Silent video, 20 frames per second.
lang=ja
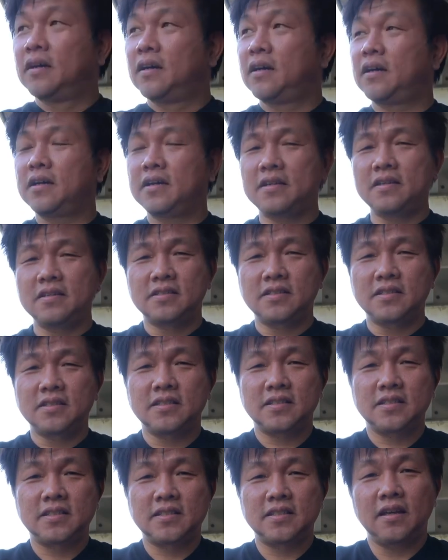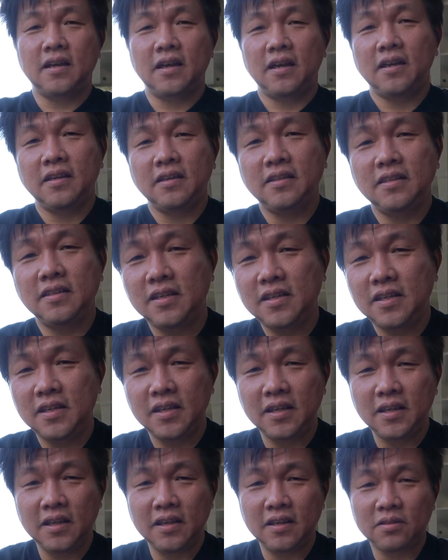はい実際
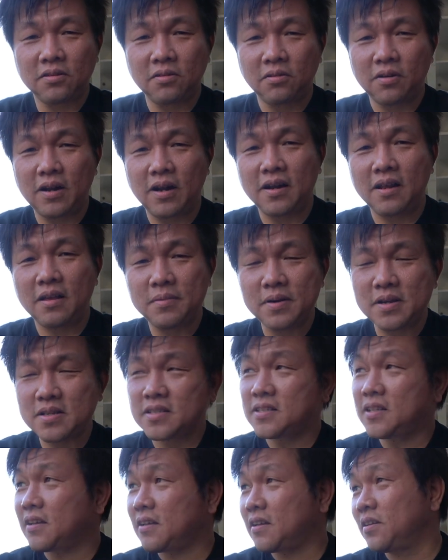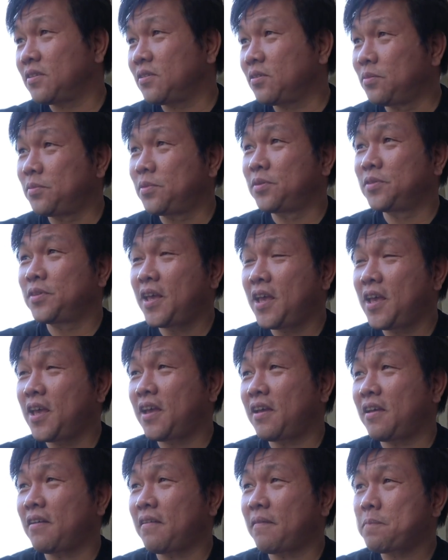に撮られましたけども
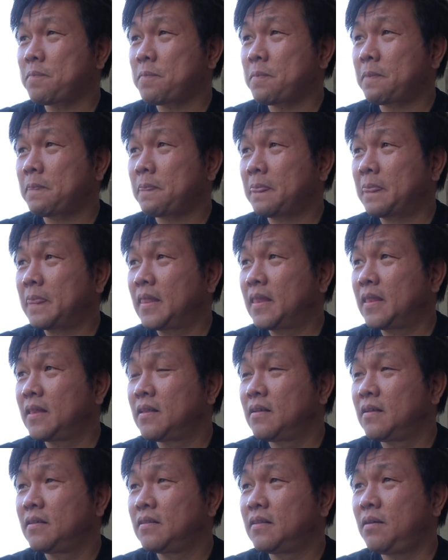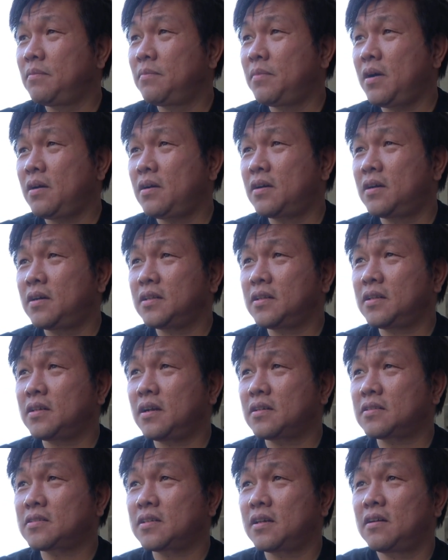ねでまあ有
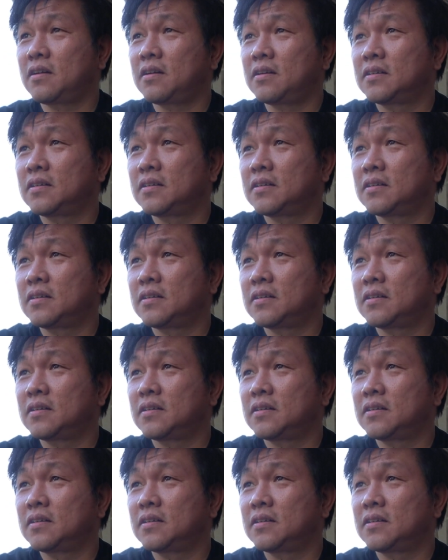香さ